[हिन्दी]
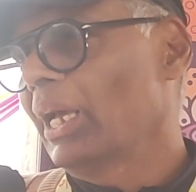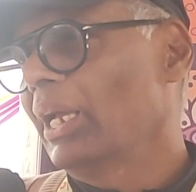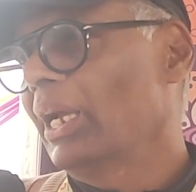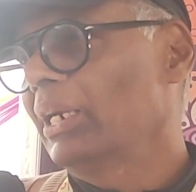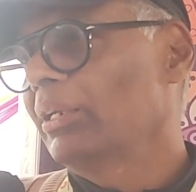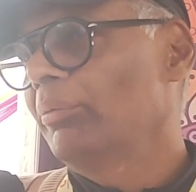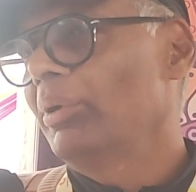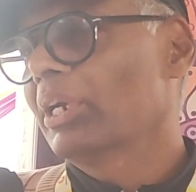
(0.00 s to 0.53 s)

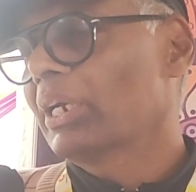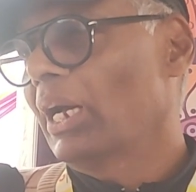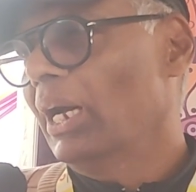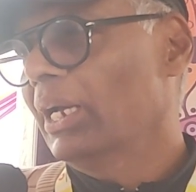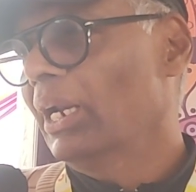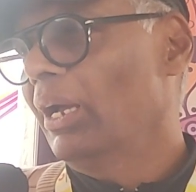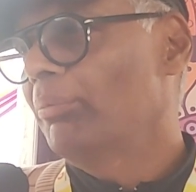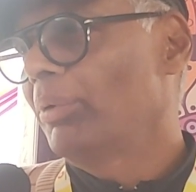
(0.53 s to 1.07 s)
ड्राई आइटम है
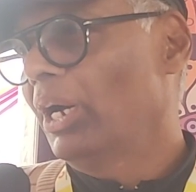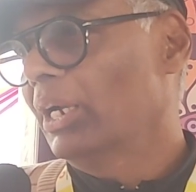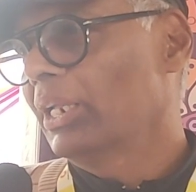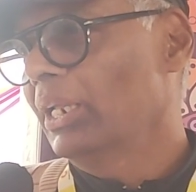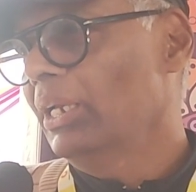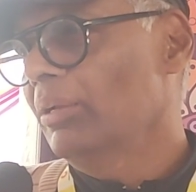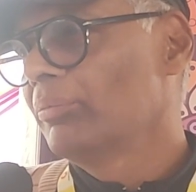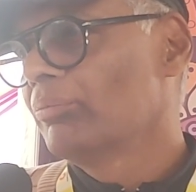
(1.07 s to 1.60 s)
खाखरा
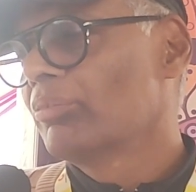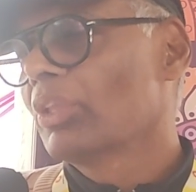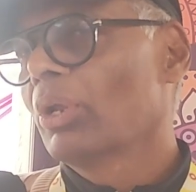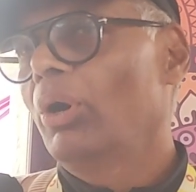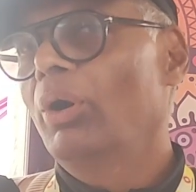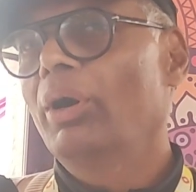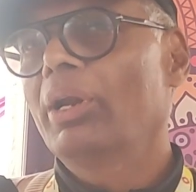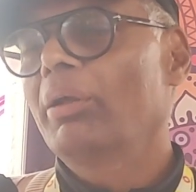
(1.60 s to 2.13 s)
भाखरी
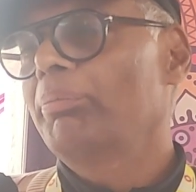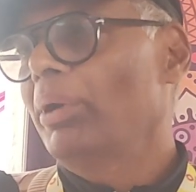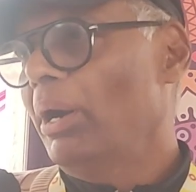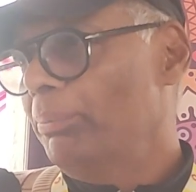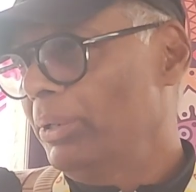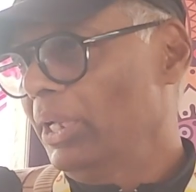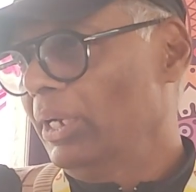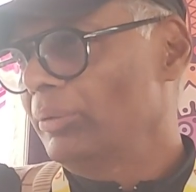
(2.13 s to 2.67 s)
और
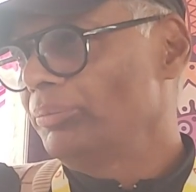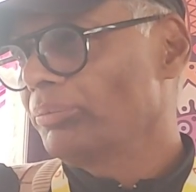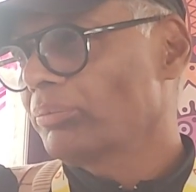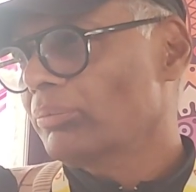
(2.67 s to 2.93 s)
फाफड़ा